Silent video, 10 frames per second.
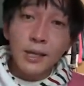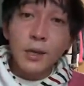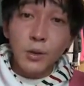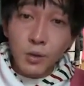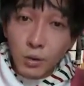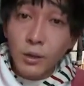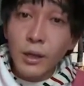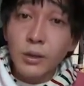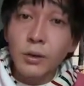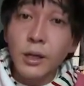で、けど、こ
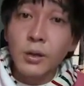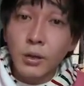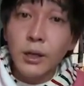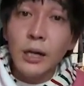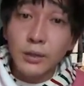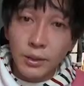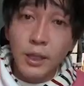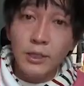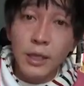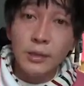れ、これ、この後
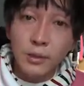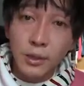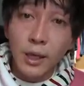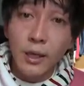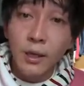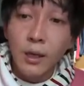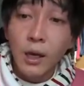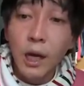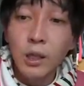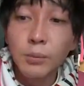ね、ちゃんとね、
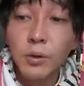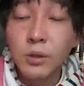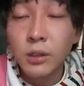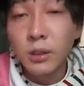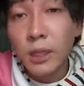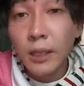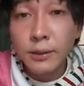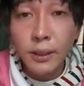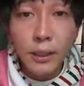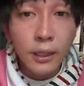あの、僕、
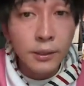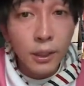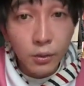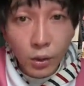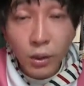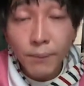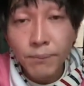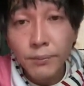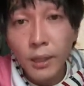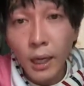何、何年後
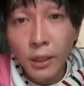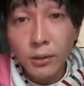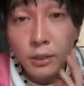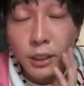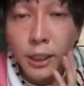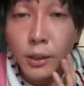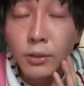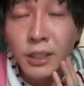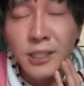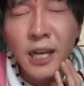あの、にね
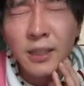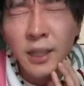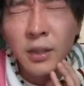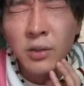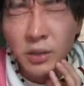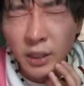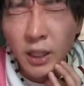ん、に、さんねんご